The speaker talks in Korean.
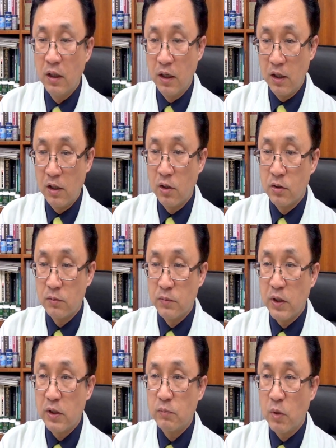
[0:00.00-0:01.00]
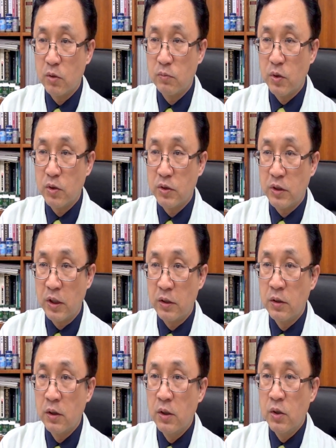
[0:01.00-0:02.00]
이런 음식을 먹으면 이제
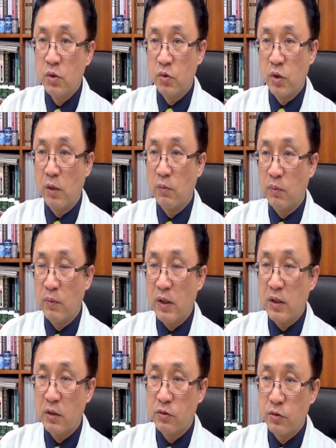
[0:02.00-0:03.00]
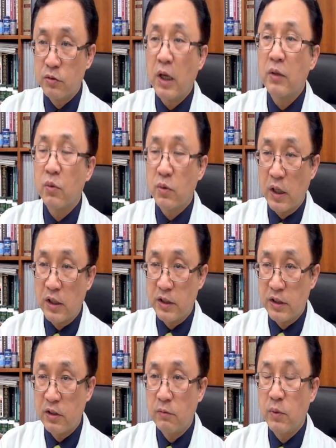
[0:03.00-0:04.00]
우리 몸에 이제 순환도 잘
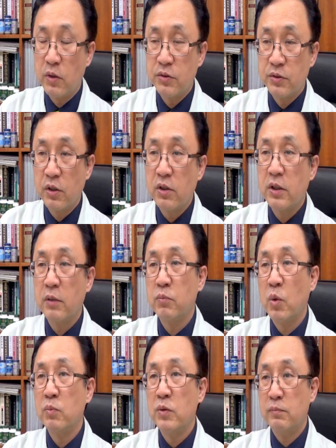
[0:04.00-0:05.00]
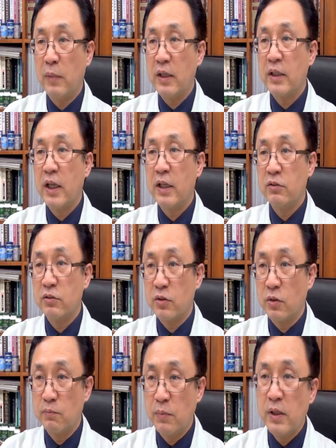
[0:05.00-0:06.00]
시키면서 이제 몸을 맑게 해주는
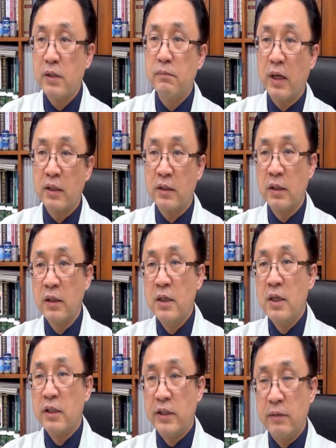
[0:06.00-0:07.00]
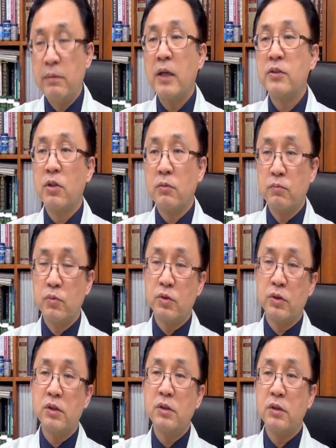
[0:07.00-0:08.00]
거예요. 피를 지방
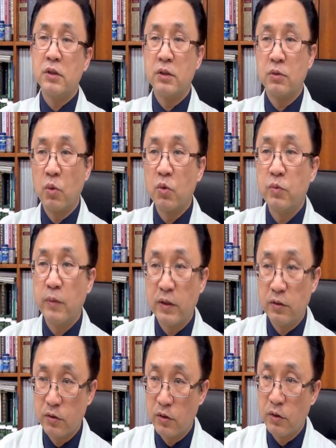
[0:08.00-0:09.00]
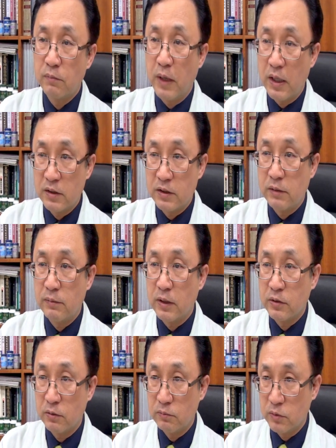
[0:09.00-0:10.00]
성분을 공급해 주는 거죠. 맑은
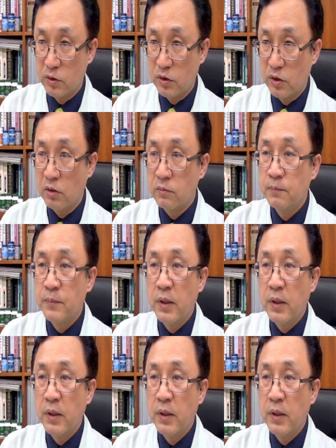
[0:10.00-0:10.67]
지방 성분을요.